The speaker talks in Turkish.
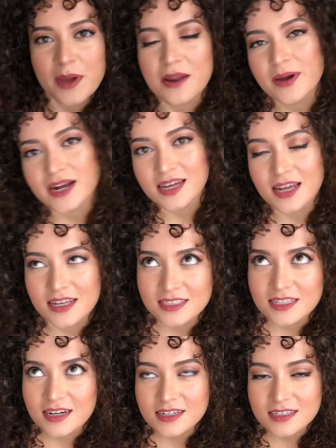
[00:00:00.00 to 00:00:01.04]
Merhaba
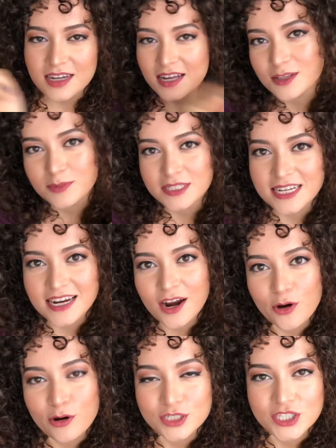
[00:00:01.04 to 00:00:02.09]
arkadaşlar, kanalıma
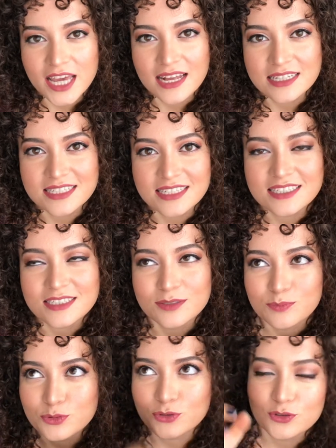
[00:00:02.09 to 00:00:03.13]
tekrar hoş geldiniz.
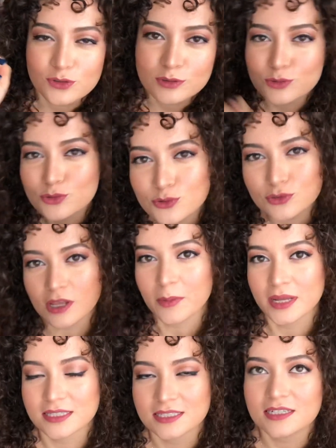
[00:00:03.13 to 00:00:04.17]
Bugün uzun
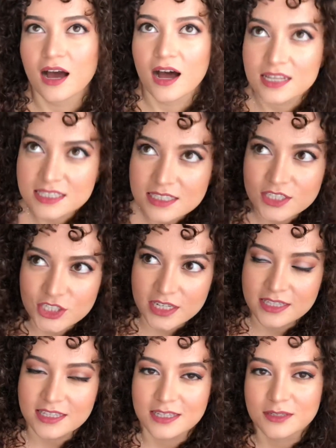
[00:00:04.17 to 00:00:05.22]
zamandır aslında
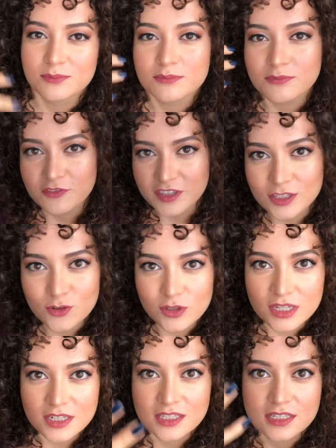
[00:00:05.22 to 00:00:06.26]
çektiğim
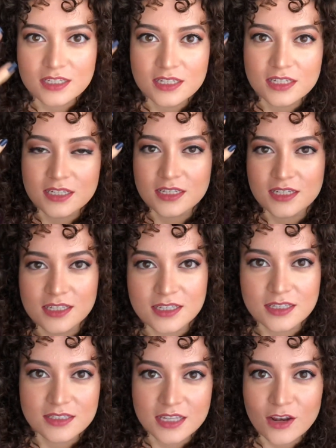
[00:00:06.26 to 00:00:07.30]
videolarını
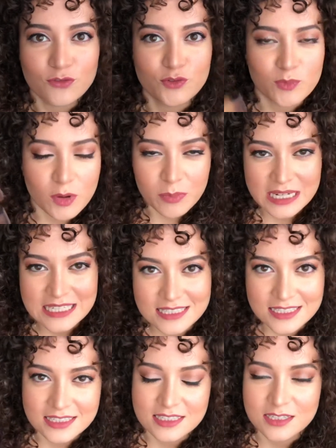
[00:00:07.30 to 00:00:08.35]
e, telefonda
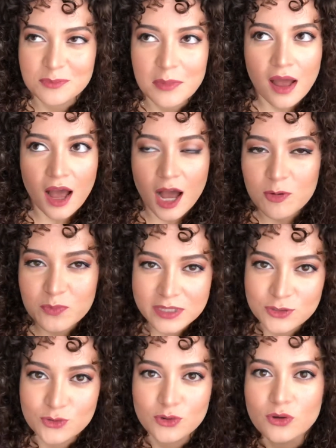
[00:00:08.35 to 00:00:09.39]
barındırdım ama bir
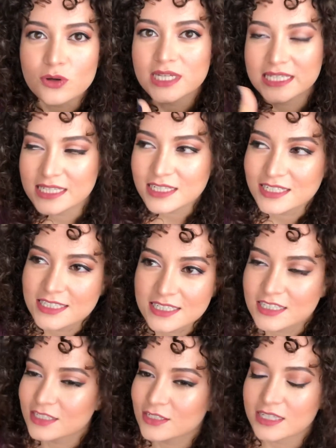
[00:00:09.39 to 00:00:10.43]
türlü
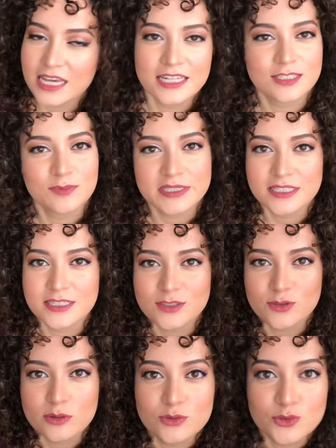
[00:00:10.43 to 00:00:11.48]
girişini, gelişmesini,
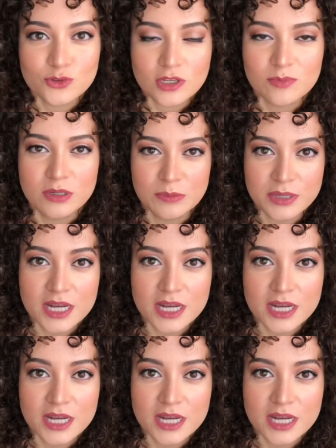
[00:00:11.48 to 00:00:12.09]
sonucunu yapıp